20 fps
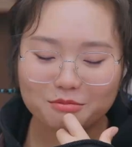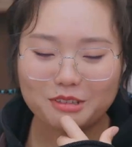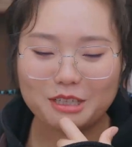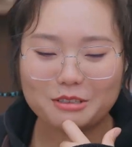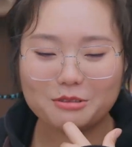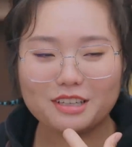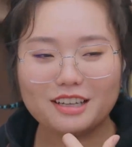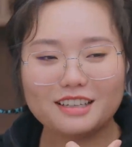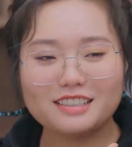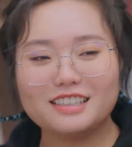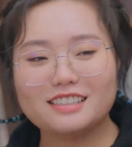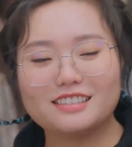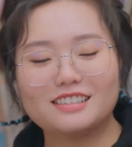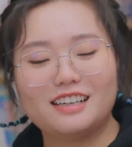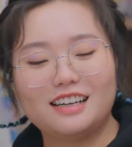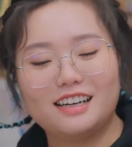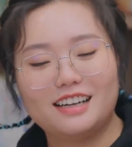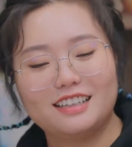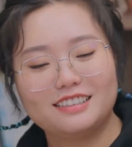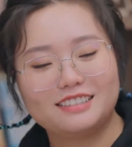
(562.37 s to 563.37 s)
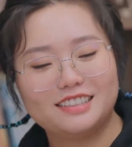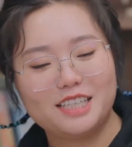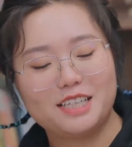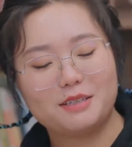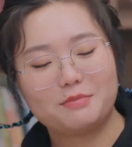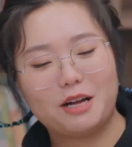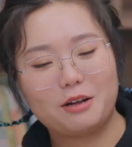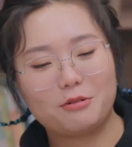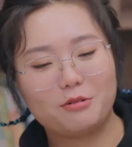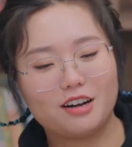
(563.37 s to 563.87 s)
我觉得这个这
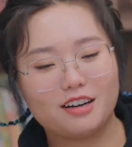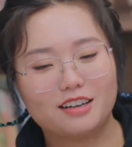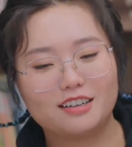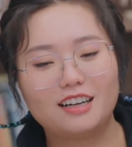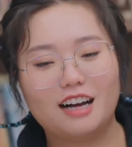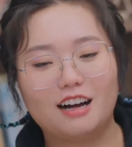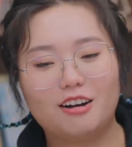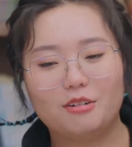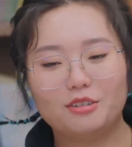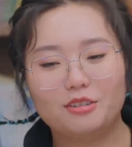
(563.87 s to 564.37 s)
个板块很好，